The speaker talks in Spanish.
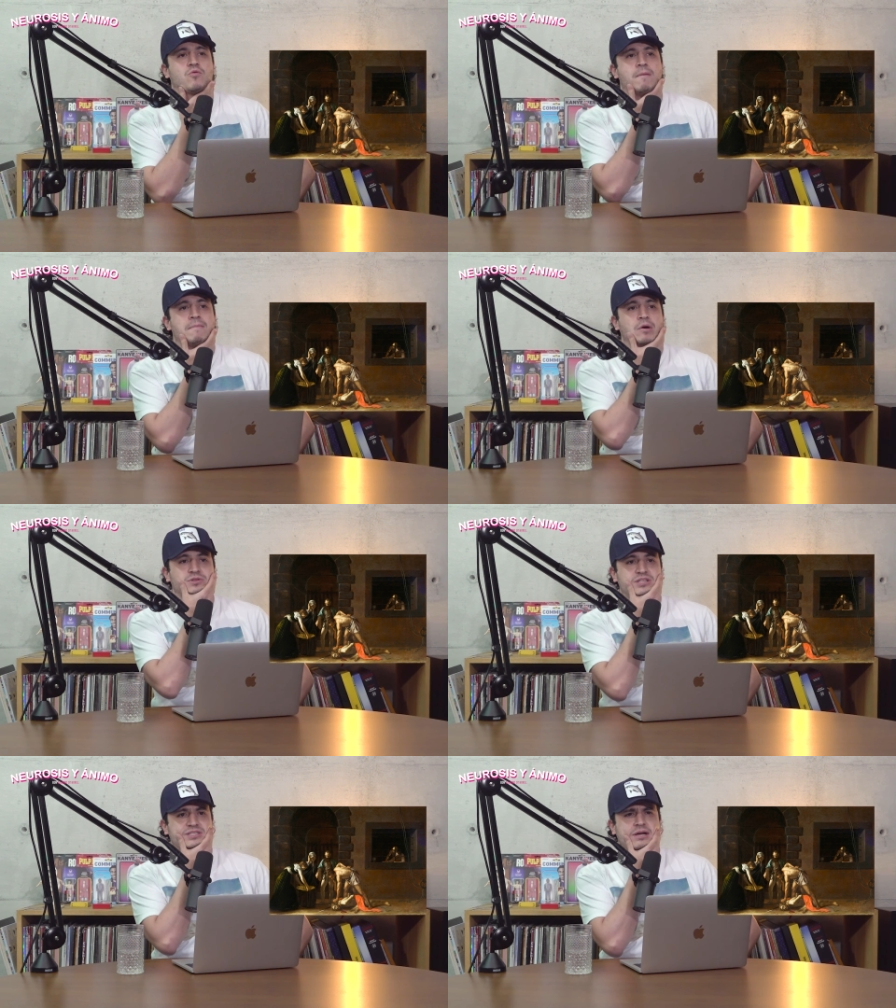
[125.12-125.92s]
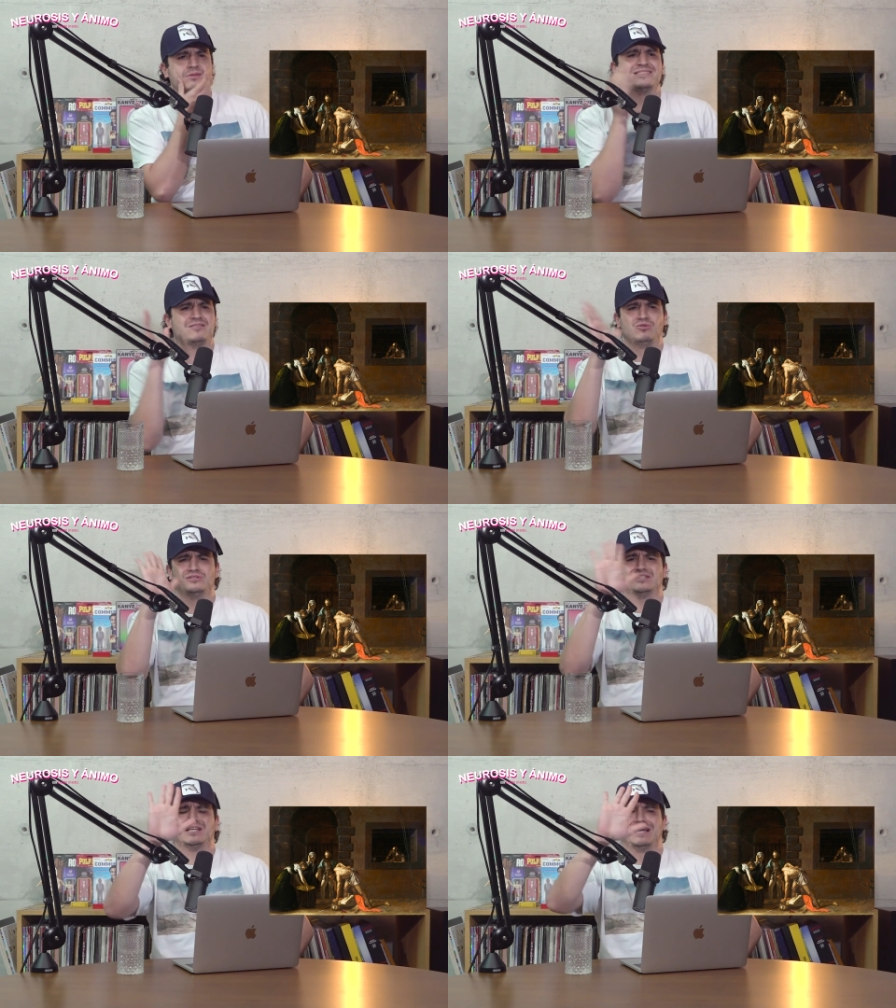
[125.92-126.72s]
Juan Bautista, unas
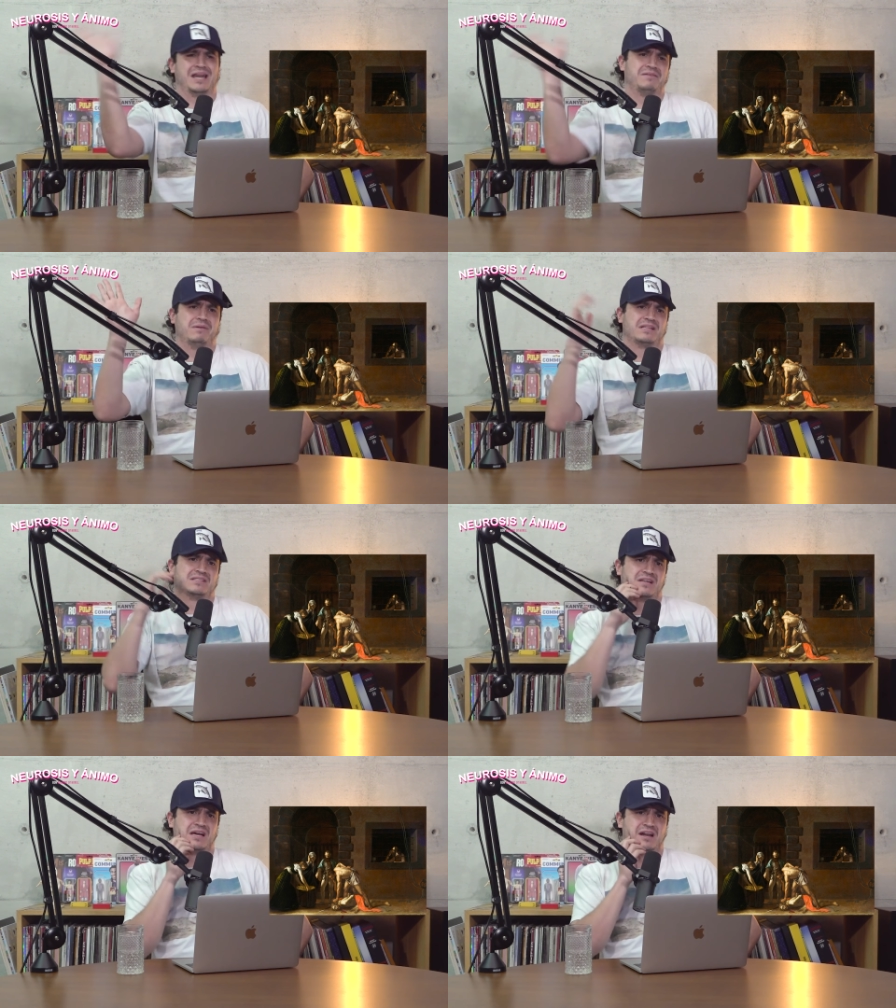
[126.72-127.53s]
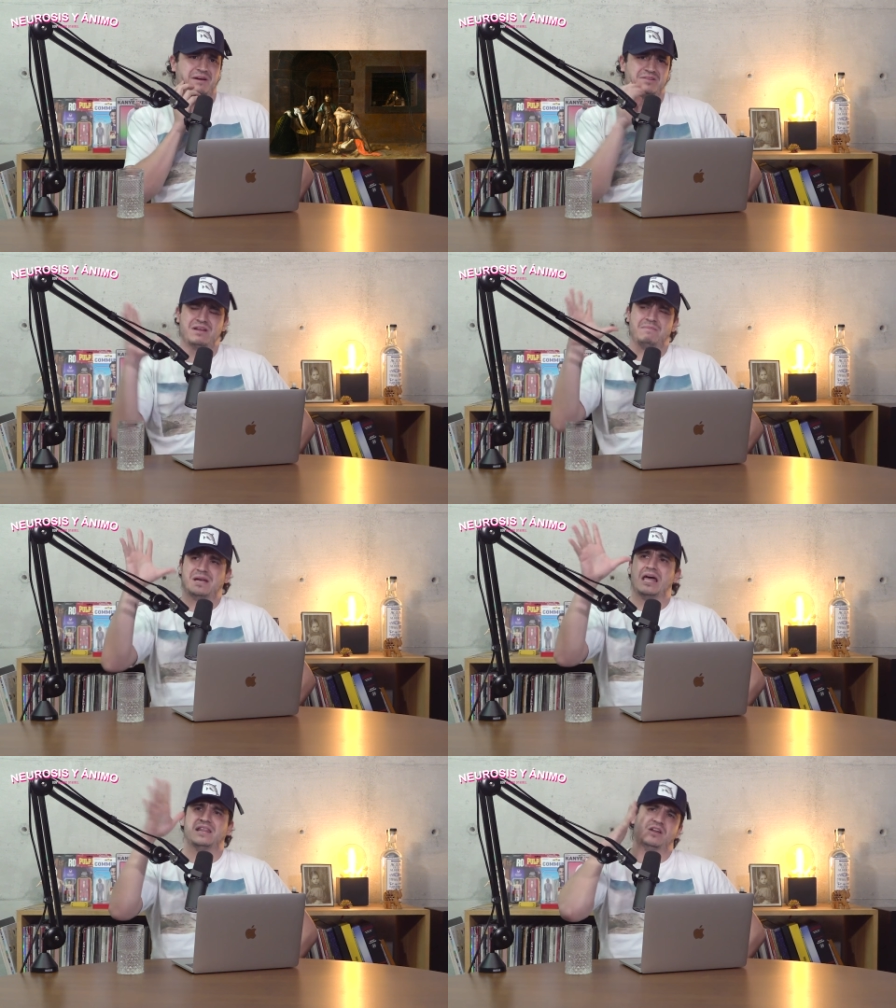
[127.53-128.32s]
luces increíbles las del caraballo, una
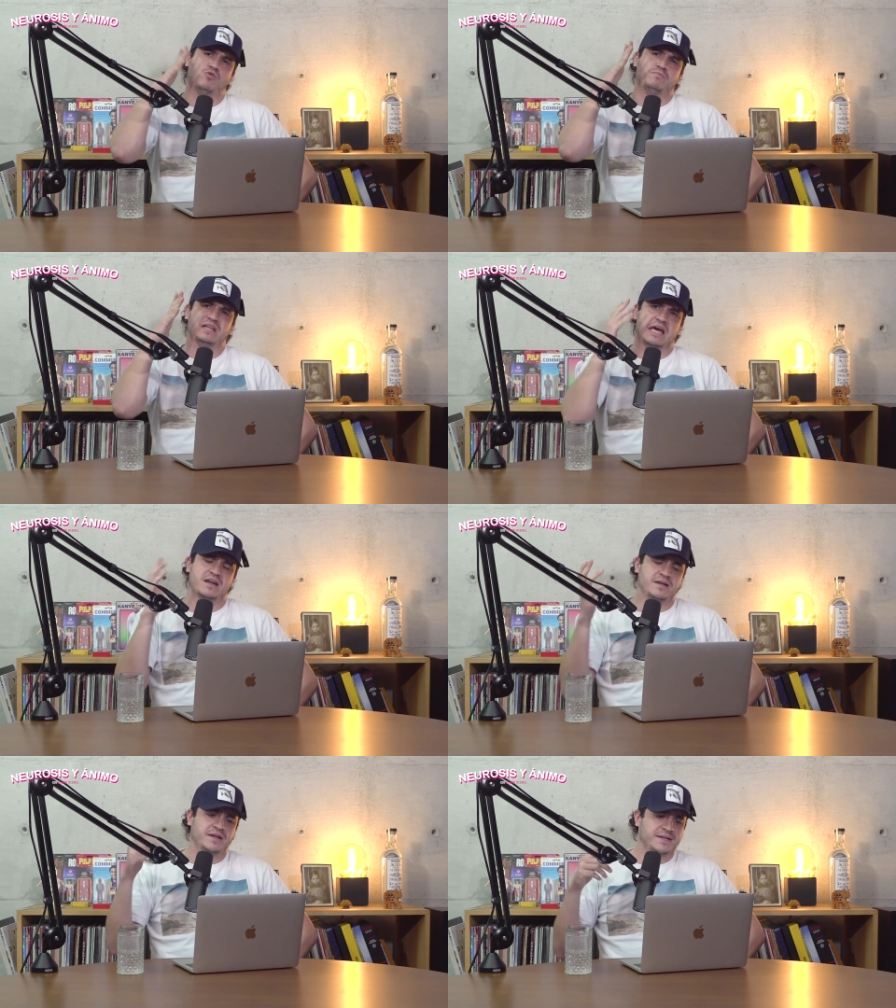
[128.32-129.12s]
manera de iluminar.